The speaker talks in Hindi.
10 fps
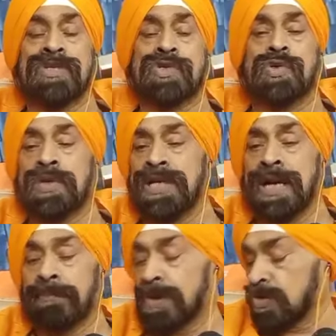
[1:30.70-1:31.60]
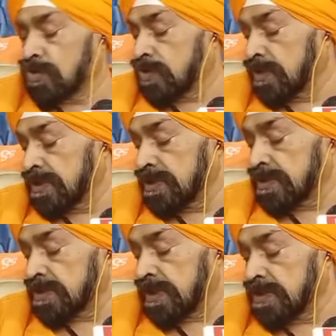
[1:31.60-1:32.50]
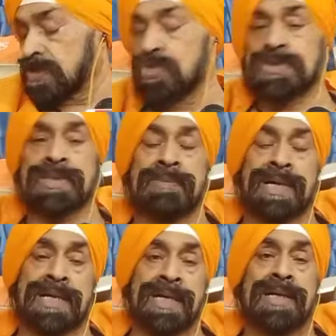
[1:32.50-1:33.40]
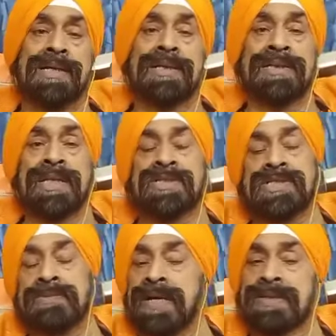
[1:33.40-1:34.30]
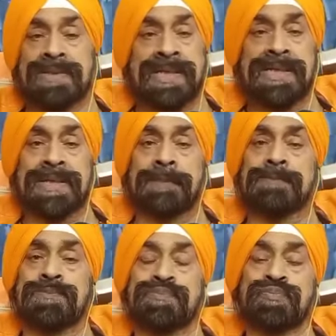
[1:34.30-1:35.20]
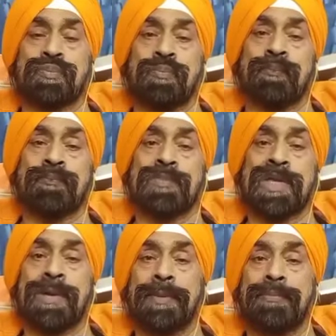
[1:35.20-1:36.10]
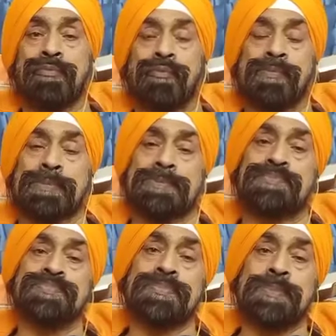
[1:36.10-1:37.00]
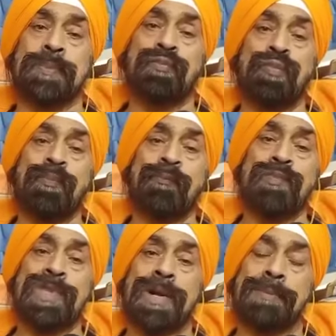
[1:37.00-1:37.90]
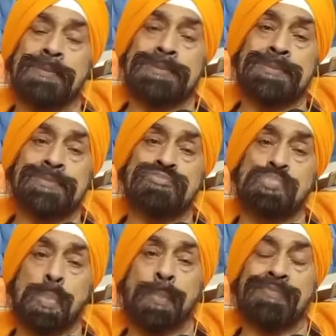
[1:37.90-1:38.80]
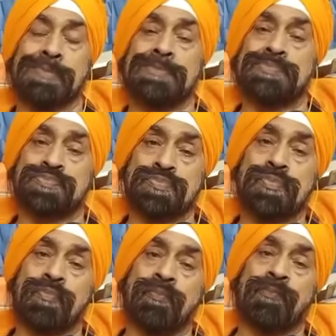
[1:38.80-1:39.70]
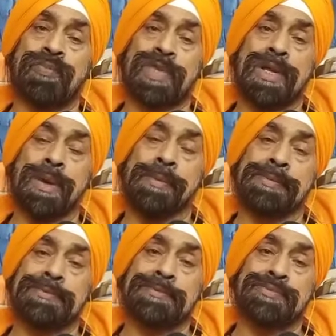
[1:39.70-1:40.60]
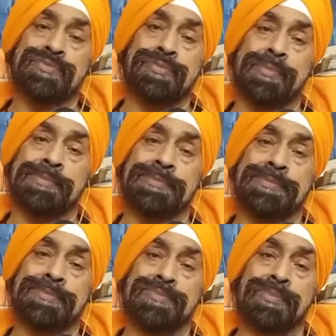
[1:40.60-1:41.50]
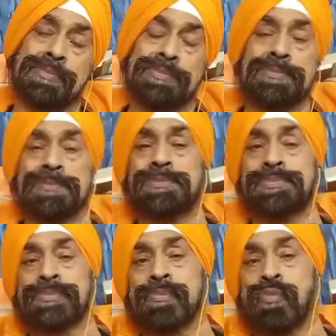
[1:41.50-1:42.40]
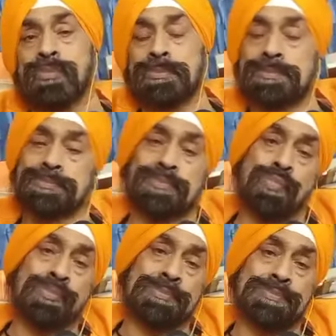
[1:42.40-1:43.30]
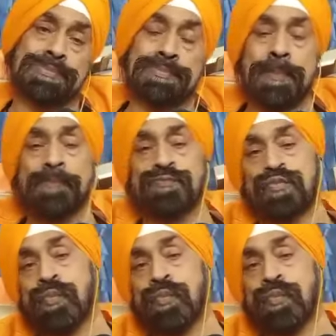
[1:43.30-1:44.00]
कि खुलेआम बाउंसरों ने जिस तरह से घुस के मारा ये अच्छी बात नहीं है सीएम योगी आदित्यनाथ भी पत्रकारों को लेकर लोकतंत्र के चौथे स्तंभ को लेकर लगातार सुरक्षा की बातें करते हैं लेकिन प्रधानमंत्री के संसदीय क्षेत्र में